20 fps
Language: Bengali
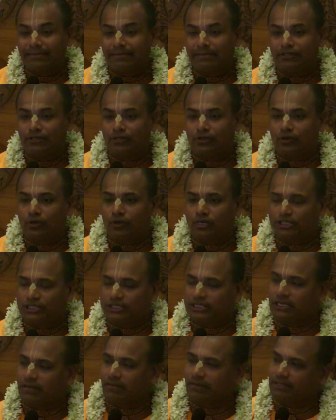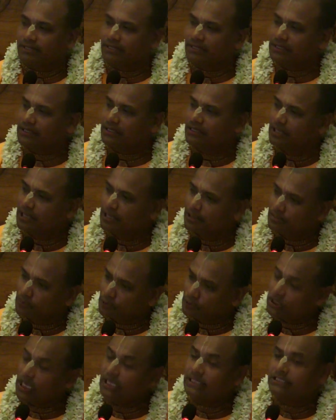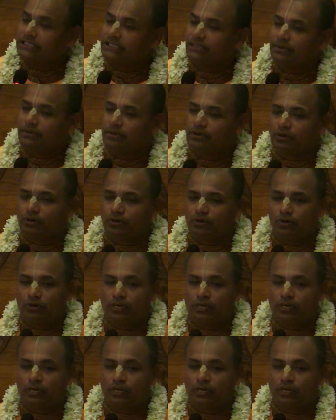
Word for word: নিবেদন করে সেটা আমাদের প্রসাদ হিসেবে গ্রহণ